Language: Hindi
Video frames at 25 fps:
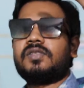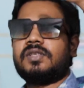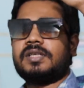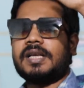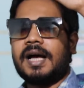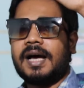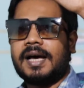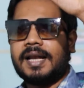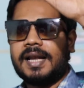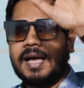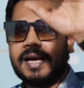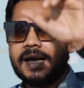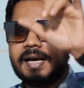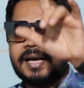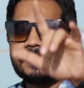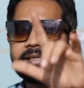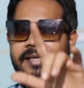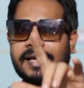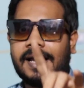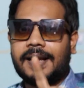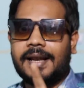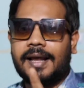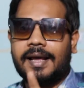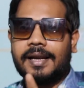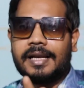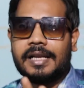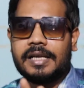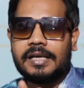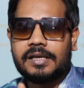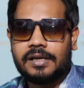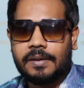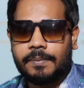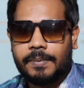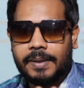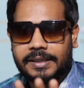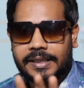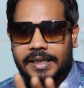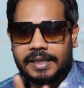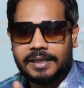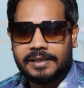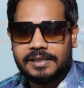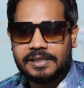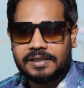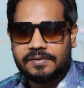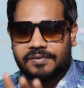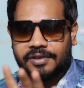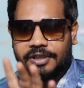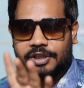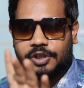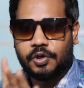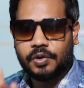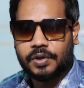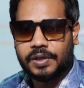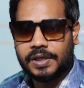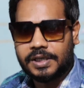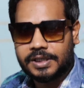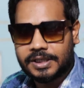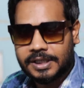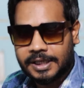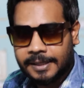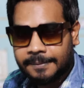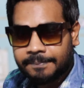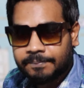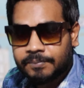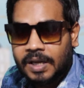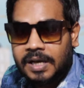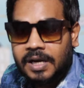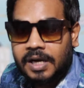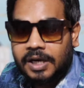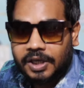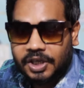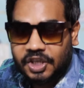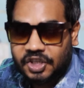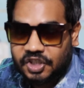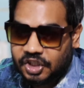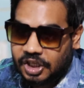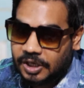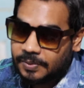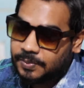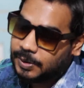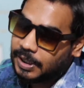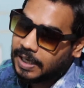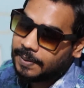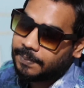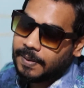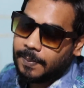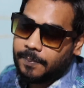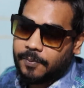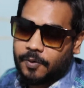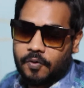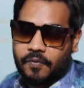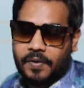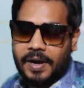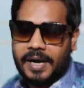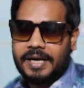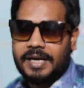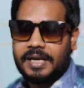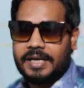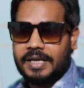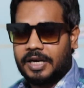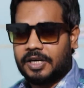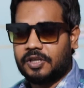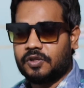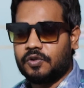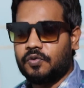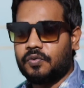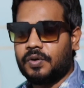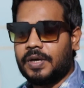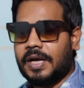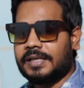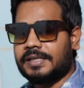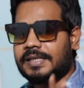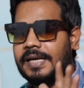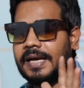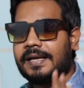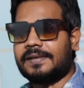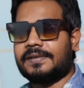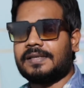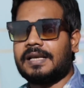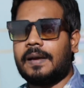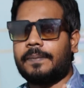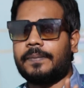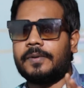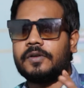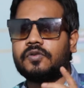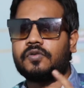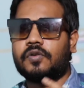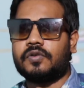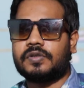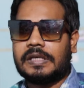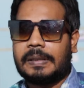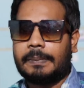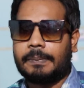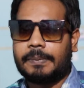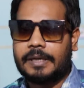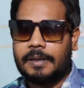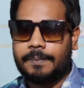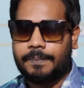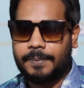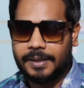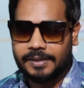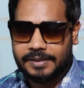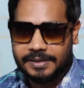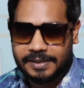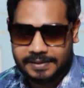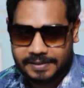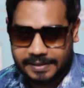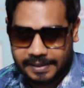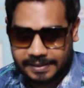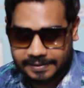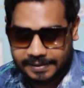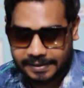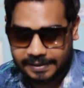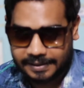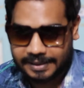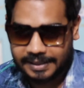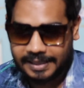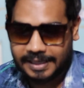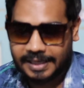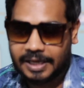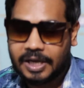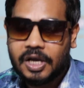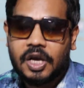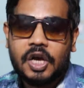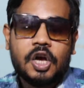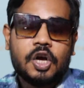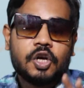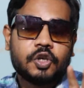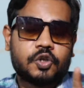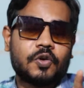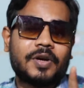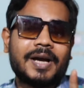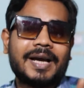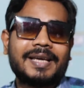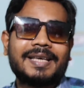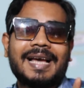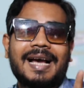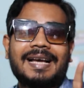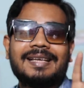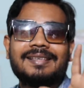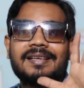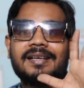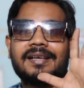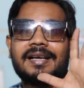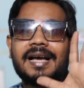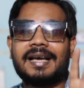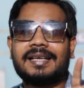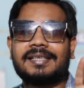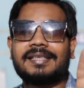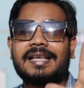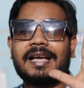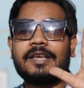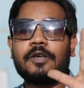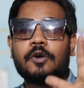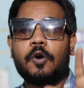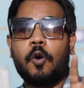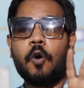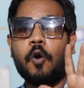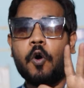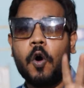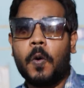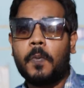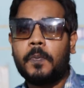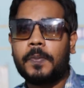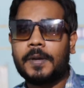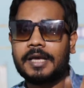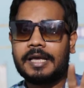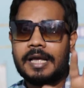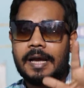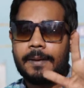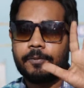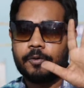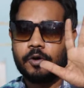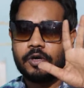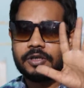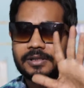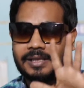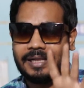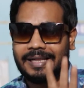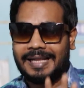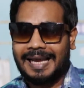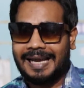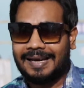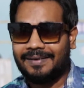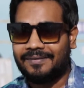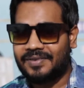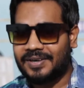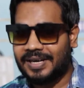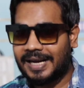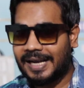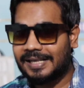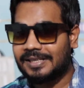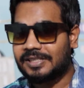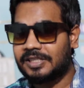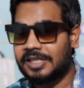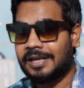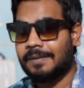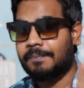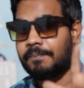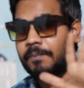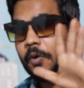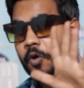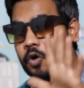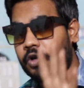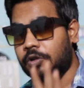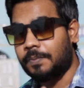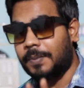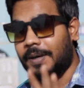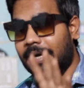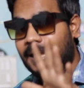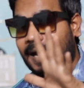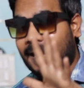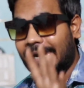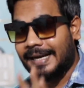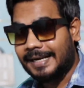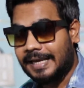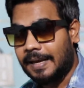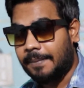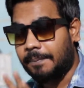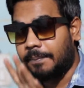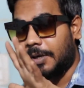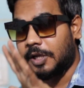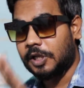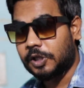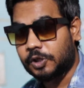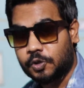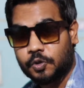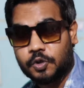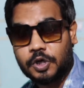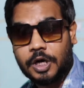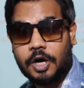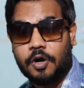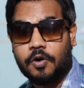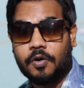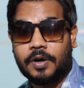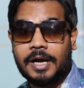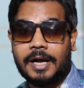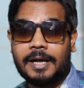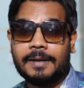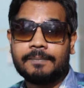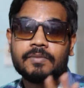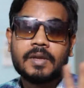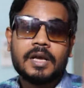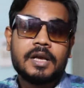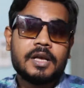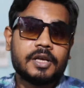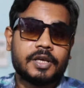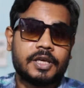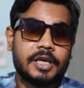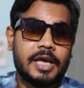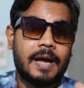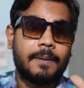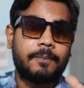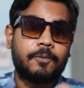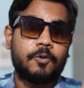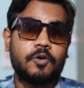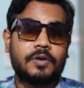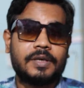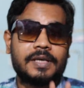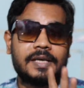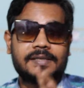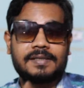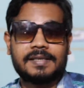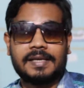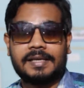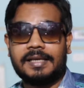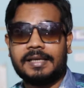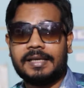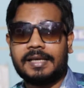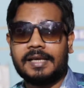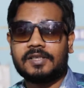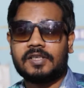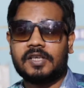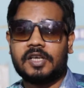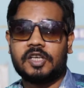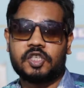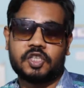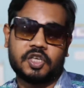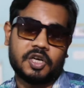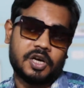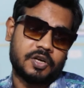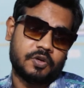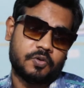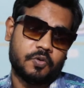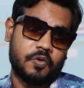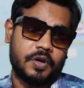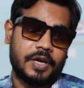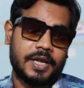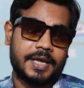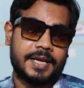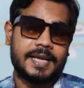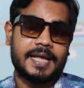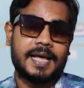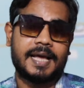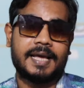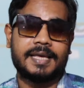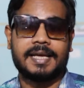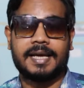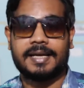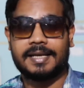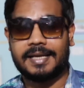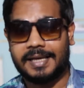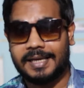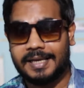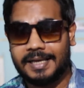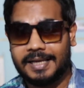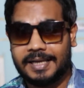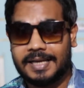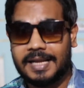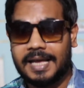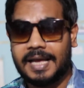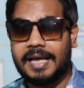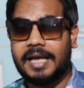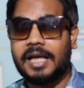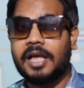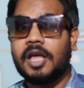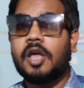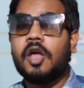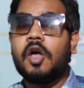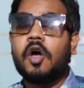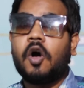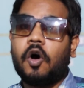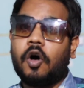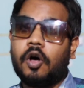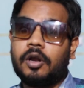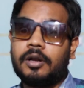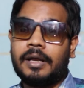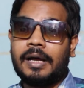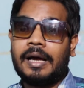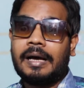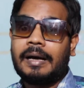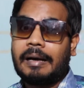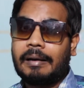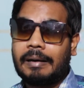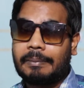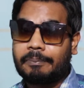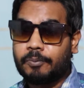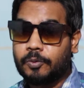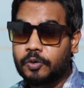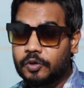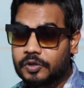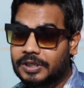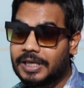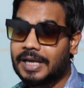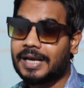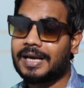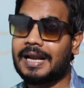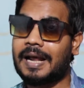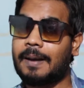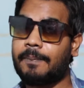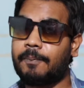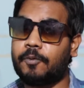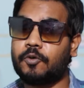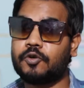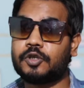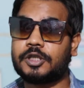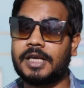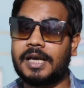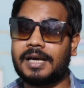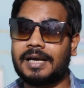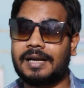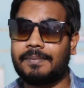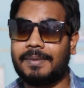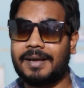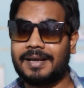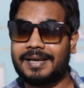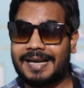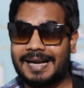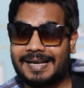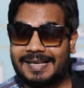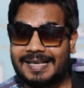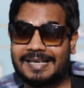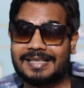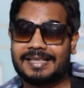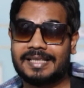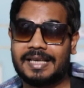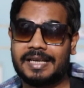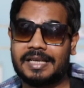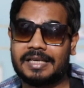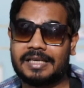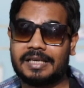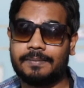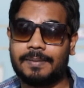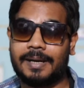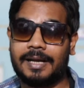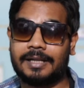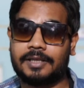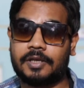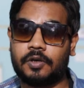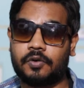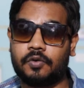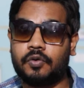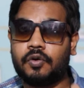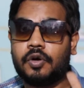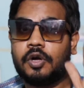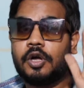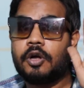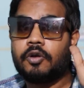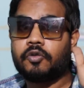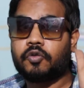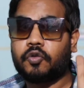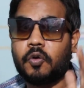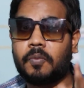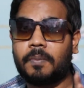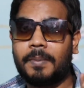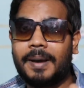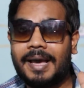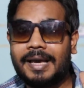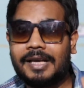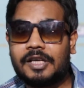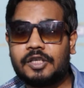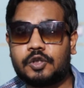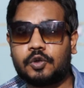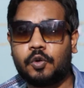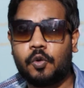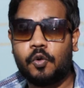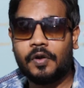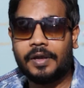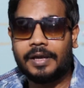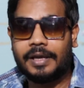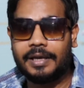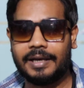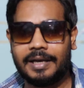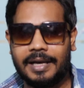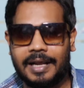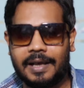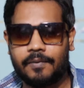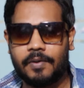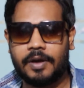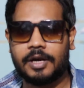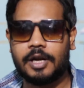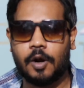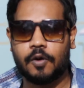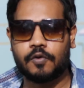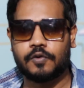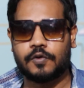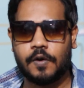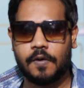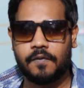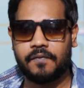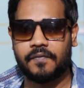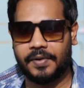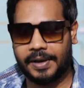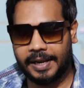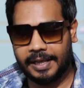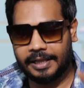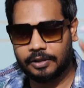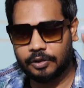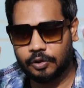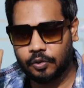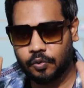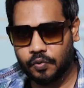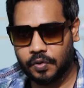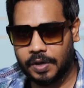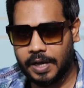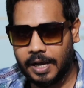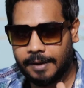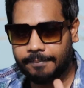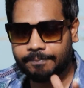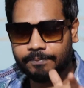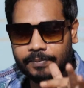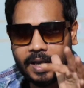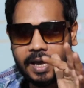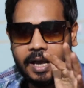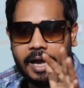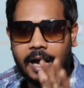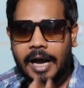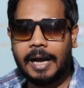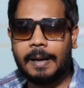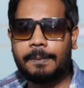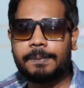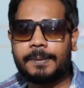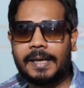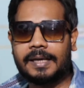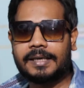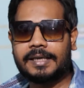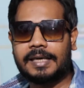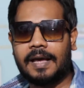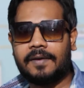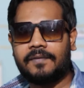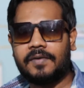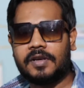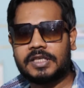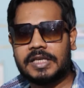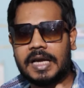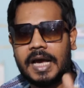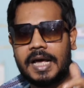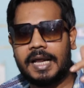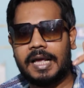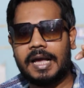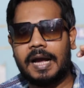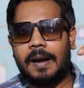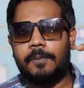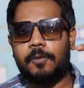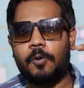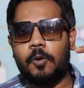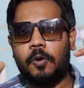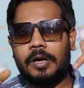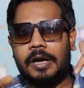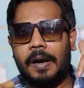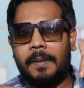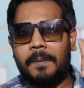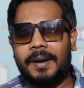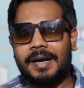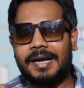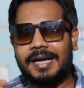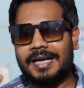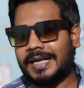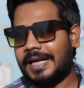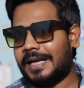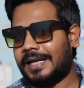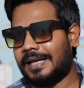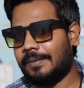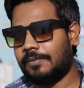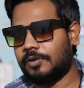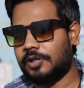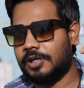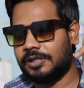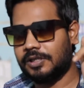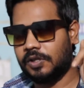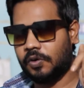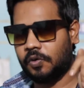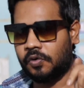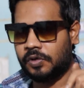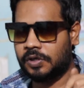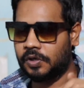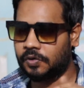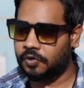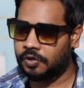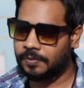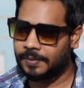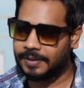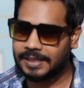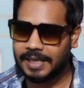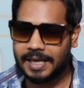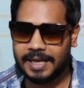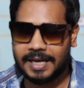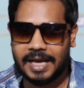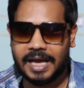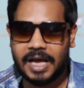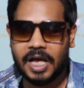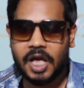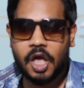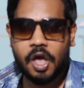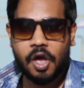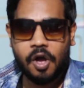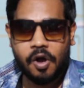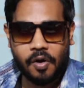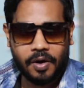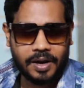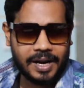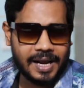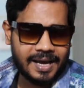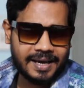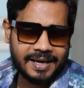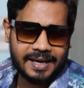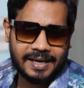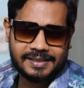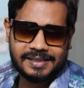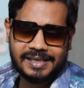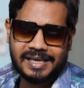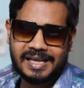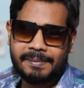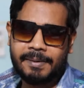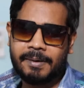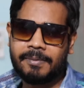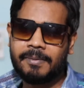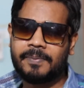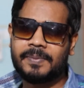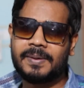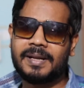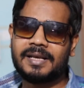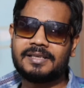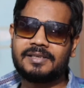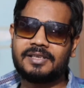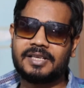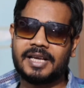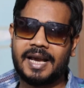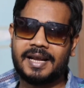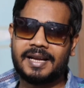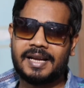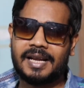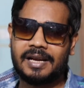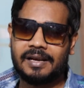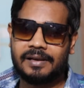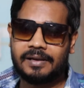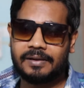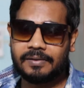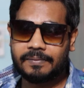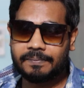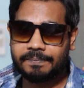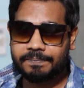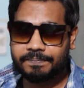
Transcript: सारा का सारा लिंक मैं यहीं इस वीडियो के नीचे डिस्क्रिप्शन में प्रोवाइड कर दूंगा जहां से आप इसको सिंपली परचेज कर सकते हैं सो गाइज आई होप कि आपको इस लाइव ट्रायल से बहुत बड़ा आइडिया मिल चुका होगा कि आपको किस तरीके से इस शर्ट को लेना है या नहीं लेना है और मुझसे अगर आप पूछे अगर मैं रेटिंग देने की बात करूँ तो मैं इसको इलेवन आउट ऑफ टेन दूंगा आपका क्या विचार है आप लोग कमेंट करके मुझे ज़रूर ज़रूर बताना और हाँ गाइज अगर आप अपने चैनल